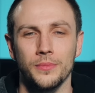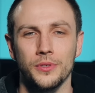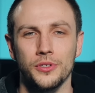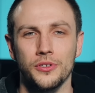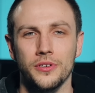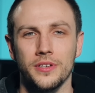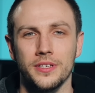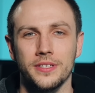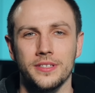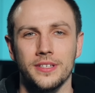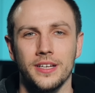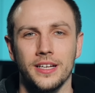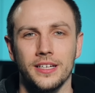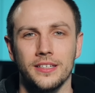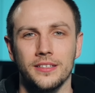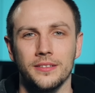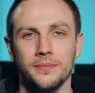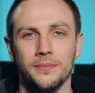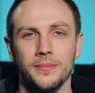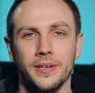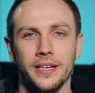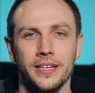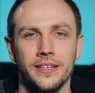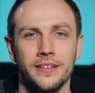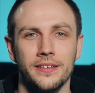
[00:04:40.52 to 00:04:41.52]
beschlossen hatte,
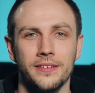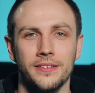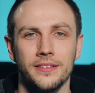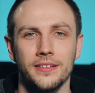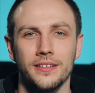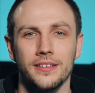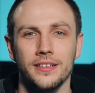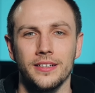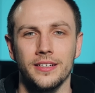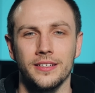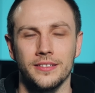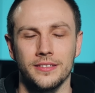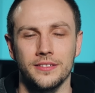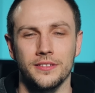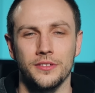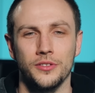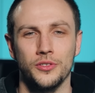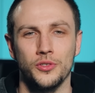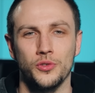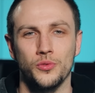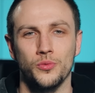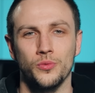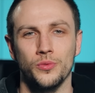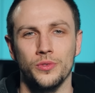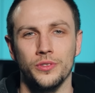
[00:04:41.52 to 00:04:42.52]
mein erstes
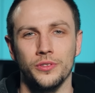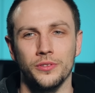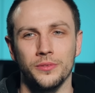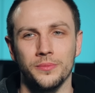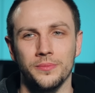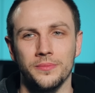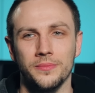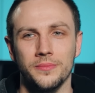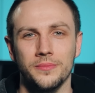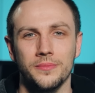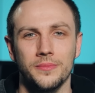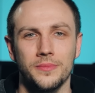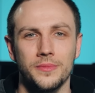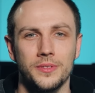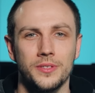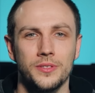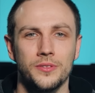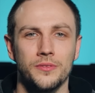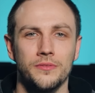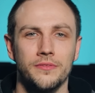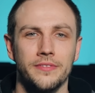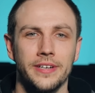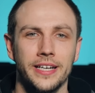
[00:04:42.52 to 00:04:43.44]
Studium zu